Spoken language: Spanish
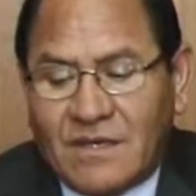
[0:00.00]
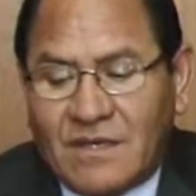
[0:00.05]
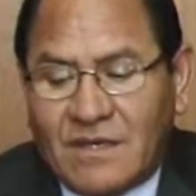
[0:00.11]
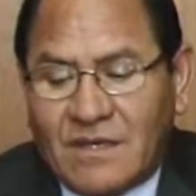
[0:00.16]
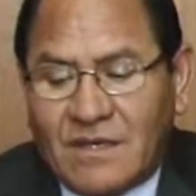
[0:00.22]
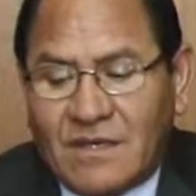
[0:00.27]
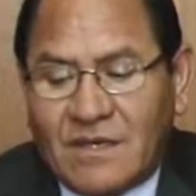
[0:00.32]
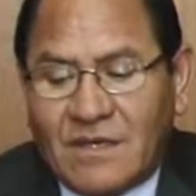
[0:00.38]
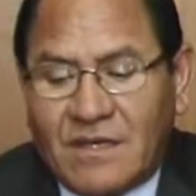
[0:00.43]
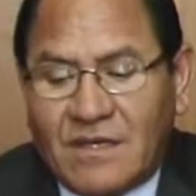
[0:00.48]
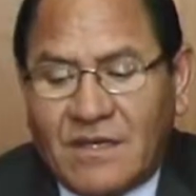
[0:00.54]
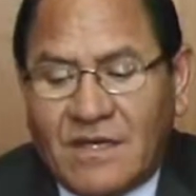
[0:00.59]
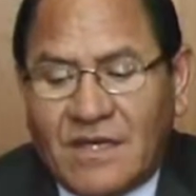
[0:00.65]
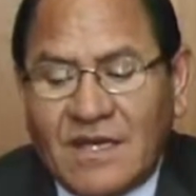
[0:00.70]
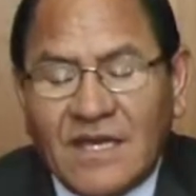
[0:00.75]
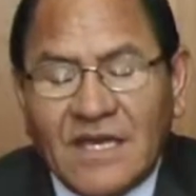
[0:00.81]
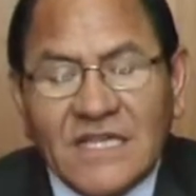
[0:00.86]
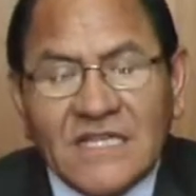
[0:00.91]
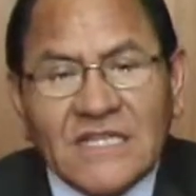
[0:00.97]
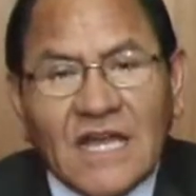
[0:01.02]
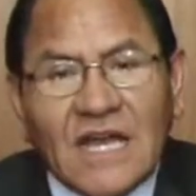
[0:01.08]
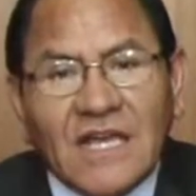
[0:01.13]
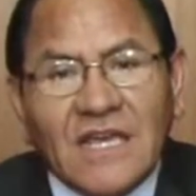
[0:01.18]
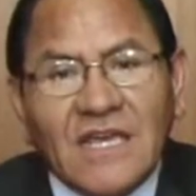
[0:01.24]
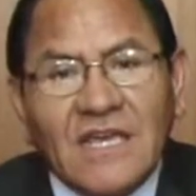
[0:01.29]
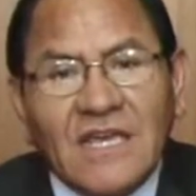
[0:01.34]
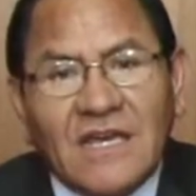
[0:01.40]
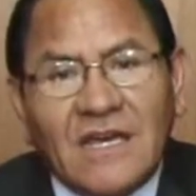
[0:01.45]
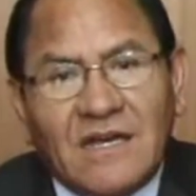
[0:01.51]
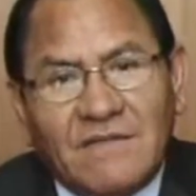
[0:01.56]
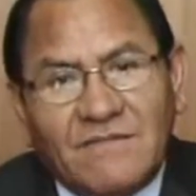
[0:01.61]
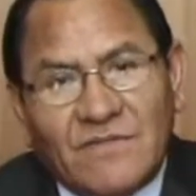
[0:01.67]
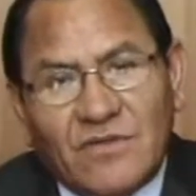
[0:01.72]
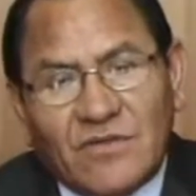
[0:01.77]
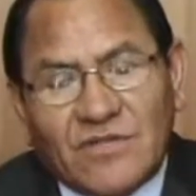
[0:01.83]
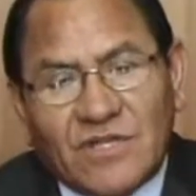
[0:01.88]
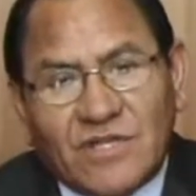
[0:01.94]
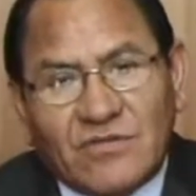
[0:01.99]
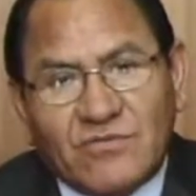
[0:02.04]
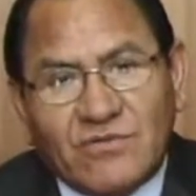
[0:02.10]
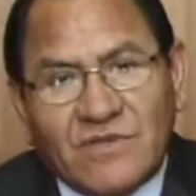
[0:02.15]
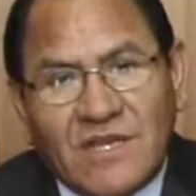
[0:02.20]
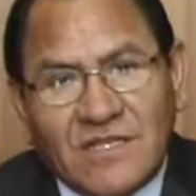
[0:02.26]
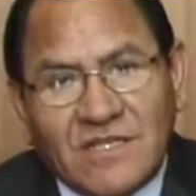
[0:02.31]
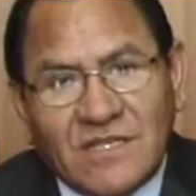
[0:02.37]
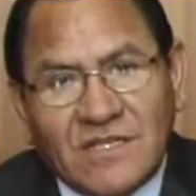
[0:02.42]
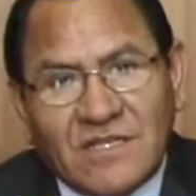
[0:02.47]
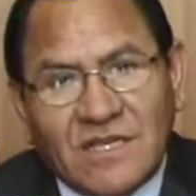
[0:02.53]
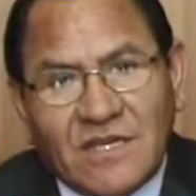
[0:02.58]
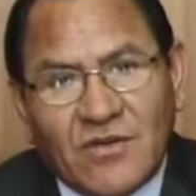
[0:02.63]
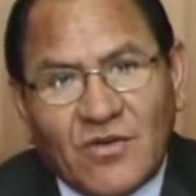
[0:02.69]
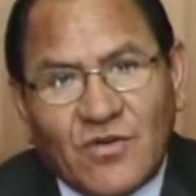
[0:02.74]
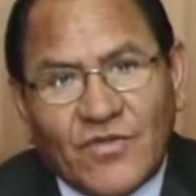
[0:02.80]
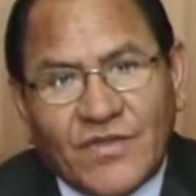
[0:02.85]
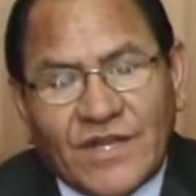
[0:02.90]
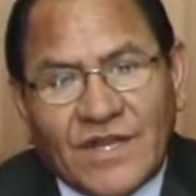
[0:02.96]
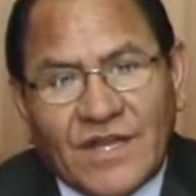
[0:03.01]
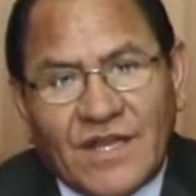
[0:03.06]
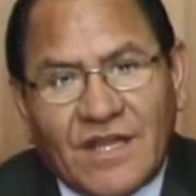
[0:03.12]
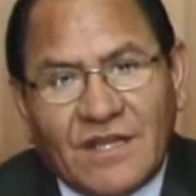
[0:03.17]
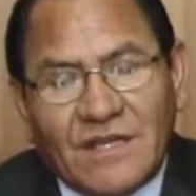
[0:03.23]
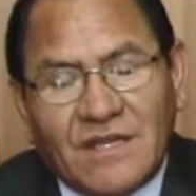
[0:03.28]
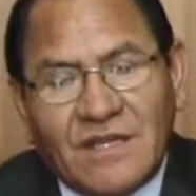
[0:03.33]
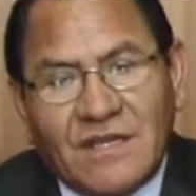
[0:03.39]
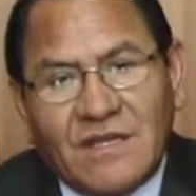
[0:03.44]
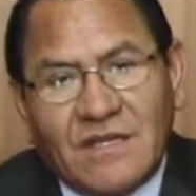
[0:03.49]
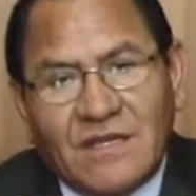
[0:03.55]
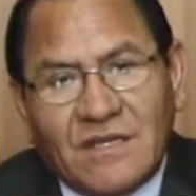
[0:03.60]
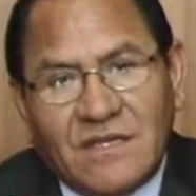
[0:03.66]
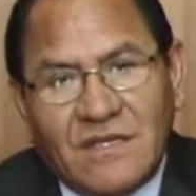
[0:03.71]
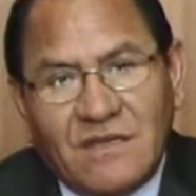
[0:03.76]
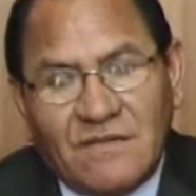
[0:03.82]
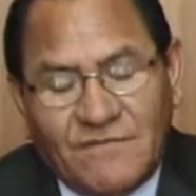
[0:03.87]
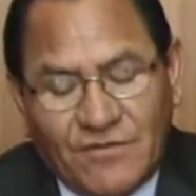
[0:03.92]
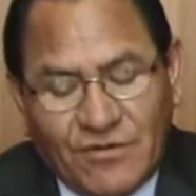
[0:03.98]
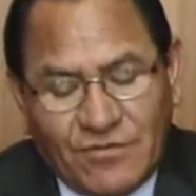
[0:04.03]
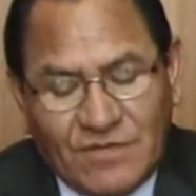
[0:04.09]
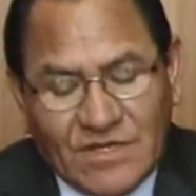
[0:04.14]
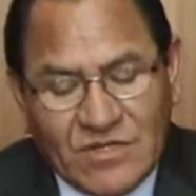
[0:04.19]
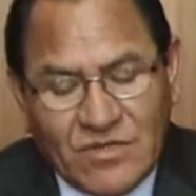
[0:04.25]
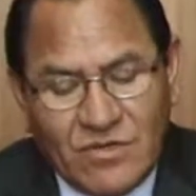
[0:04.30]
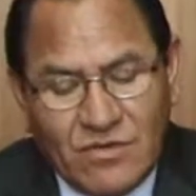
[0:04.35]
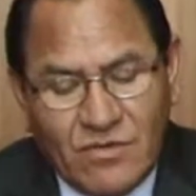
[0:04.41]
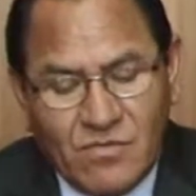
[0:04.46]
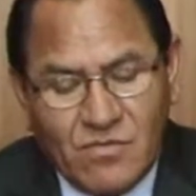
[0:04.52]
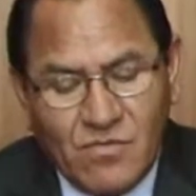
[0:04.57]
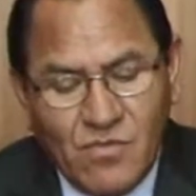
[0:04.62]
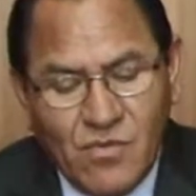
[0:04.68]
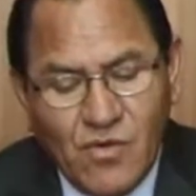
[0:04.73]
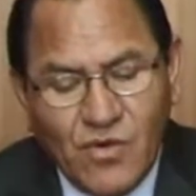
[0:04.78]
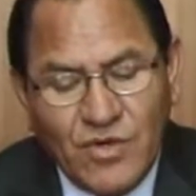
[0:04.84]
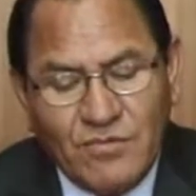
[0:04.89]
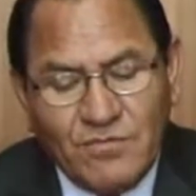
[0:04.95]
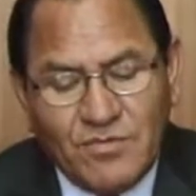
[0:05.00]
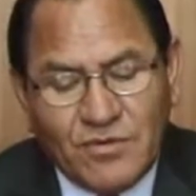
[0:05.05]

Eh, en esta guía los estudiantes encontrarán información muy